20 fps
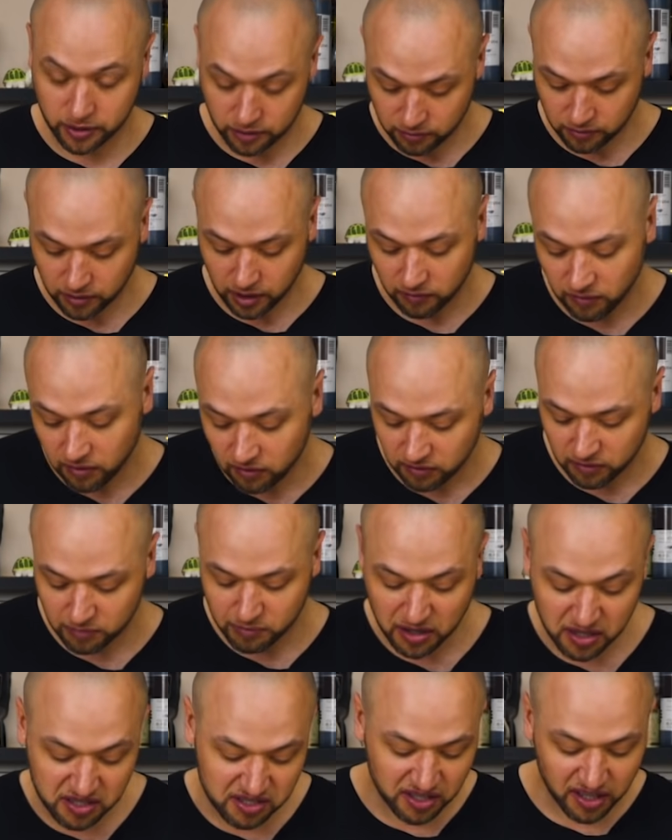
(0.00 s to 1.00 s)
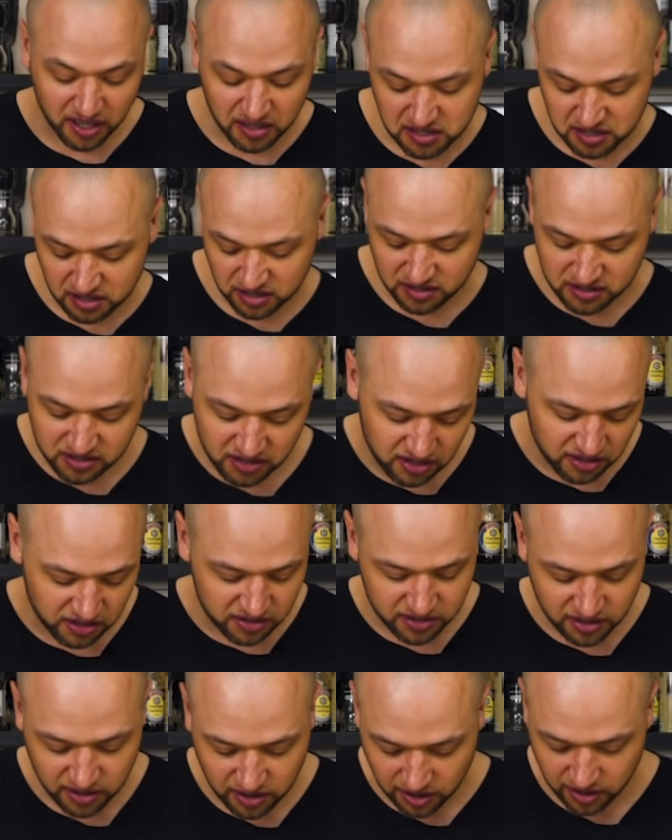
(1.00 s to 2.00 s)
ни у кого выбора с горчицей или
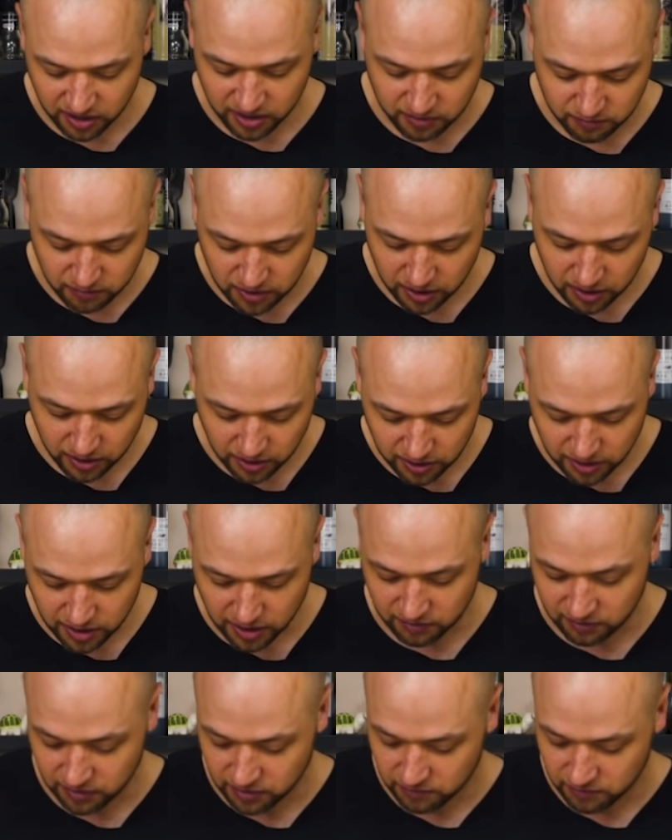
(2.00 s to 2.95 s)
с хреном. Ни хрена